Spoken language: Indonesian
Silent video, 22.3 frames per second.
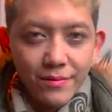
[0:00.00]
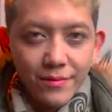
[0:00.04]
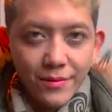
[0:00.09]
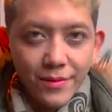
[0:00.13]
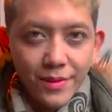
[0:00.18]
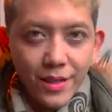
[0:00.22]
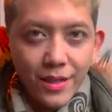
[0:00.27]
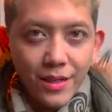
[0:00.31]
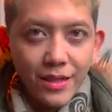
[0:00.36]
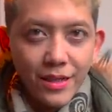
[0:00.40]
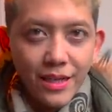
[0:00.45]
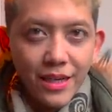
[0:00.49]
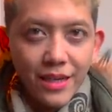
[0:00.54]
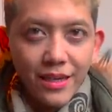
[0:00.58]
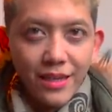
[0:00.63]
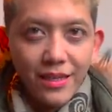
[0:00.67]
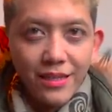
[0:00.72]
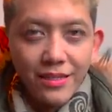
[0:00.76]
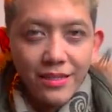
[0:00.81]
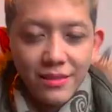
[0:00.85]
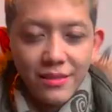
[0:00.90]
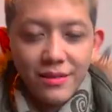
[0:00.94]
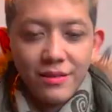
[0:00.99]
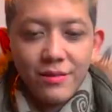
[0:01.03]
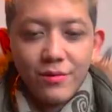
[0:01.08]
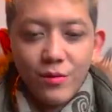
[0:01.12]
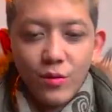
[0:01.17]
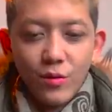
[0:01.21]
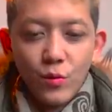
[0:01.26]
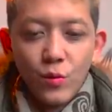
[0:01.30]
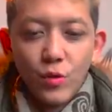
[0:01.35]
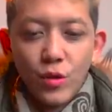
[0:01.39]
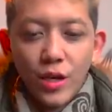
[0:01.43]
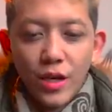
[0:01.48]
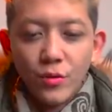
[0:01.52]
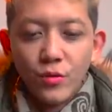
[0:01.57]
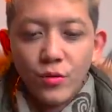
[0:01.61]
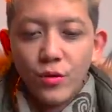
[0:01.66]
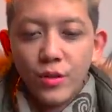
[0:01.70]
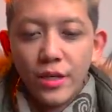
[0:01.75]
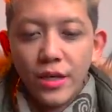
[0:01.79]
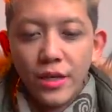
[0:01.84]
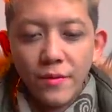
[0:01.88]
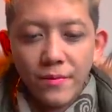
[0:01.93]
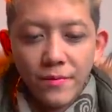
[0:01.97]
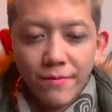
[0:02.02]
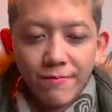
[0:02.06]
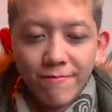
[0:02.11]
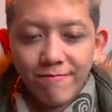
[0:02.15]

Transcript: oke okay, buka dulu ya